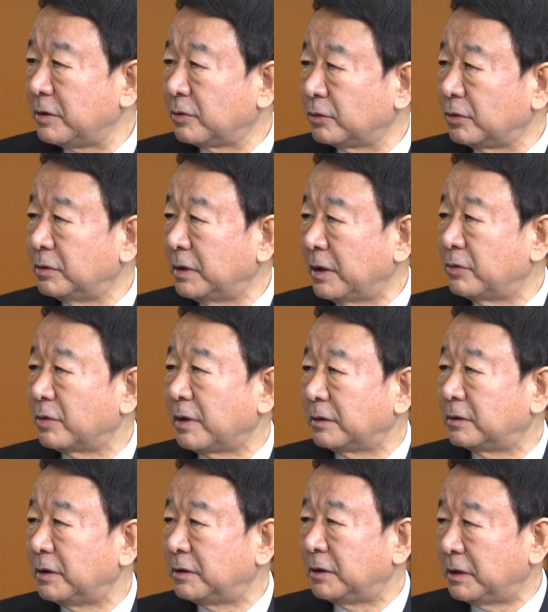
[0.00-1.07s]
切ることになるのかっ
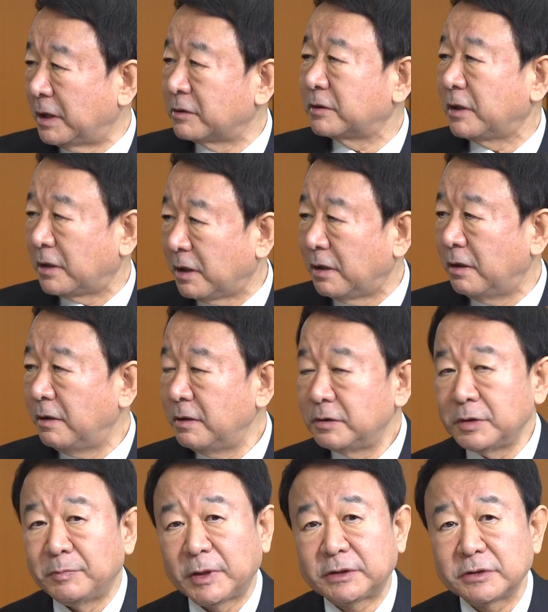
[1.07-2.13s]
て言って泣くから
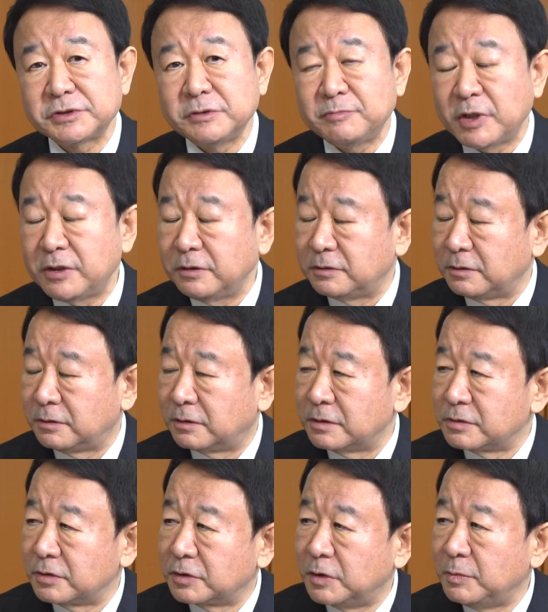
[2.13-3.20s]
全く心配ないって言ったん
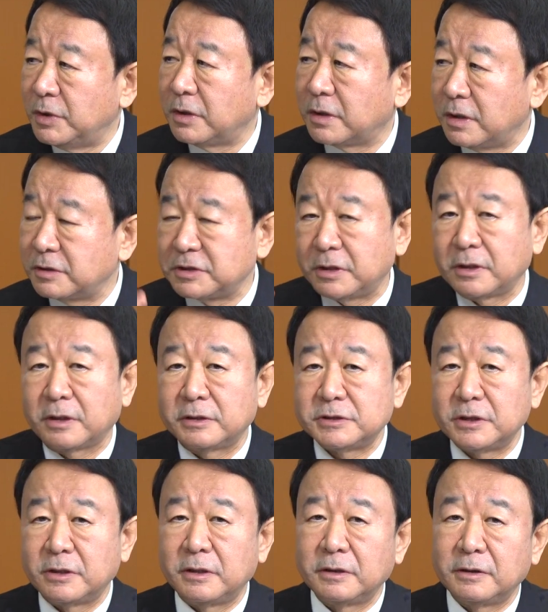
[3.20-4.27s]
ですよ君は科学者だから
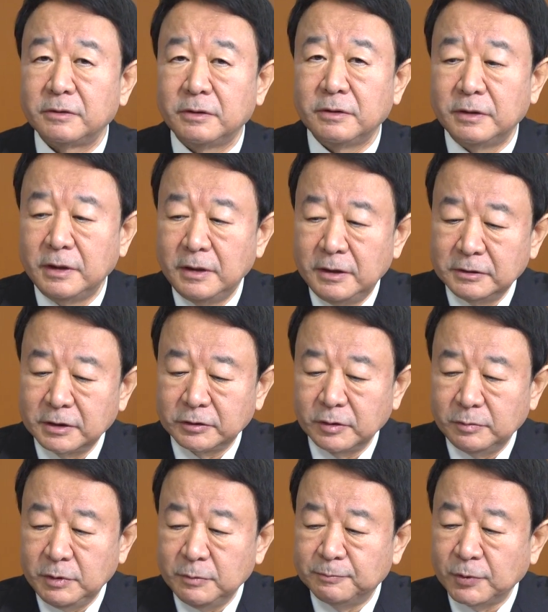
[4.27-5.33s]
知らないけど例えば
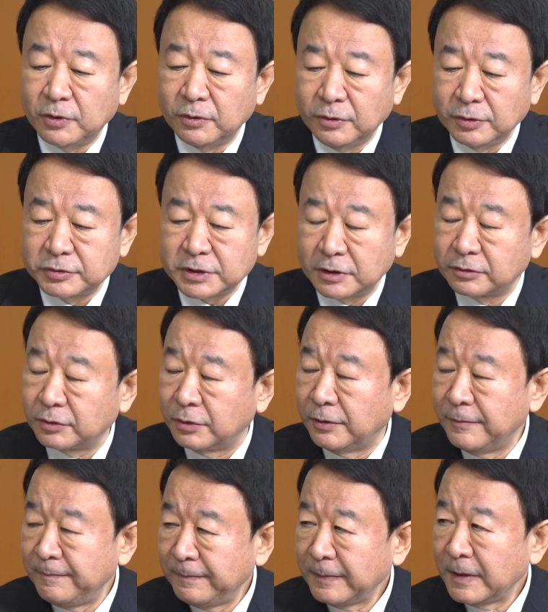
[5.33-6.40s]
民法をちゃんと